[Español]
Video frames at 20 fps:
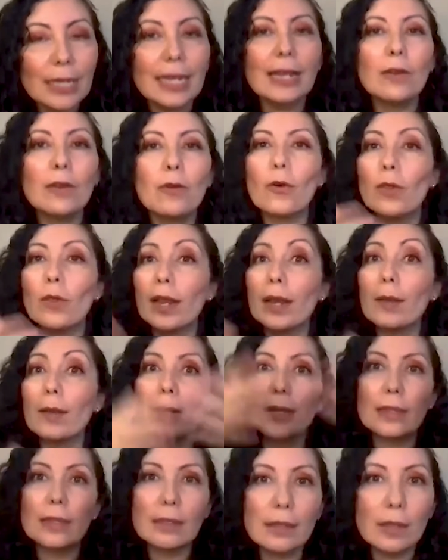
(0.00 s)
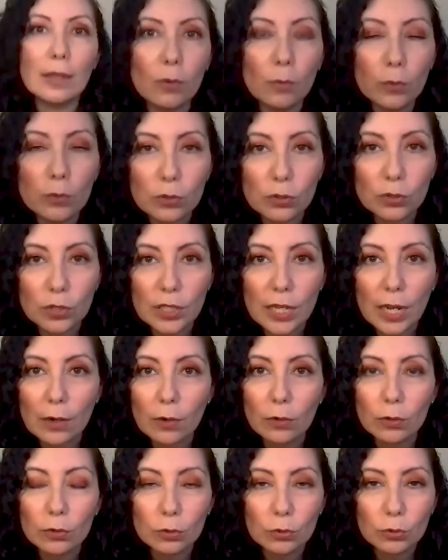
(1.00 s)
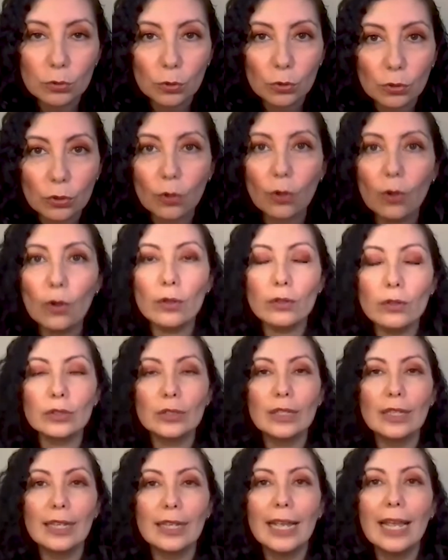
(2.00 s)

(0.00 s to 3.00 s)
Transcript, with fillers: que luego de repente tengo muchos y ya no los uso todos.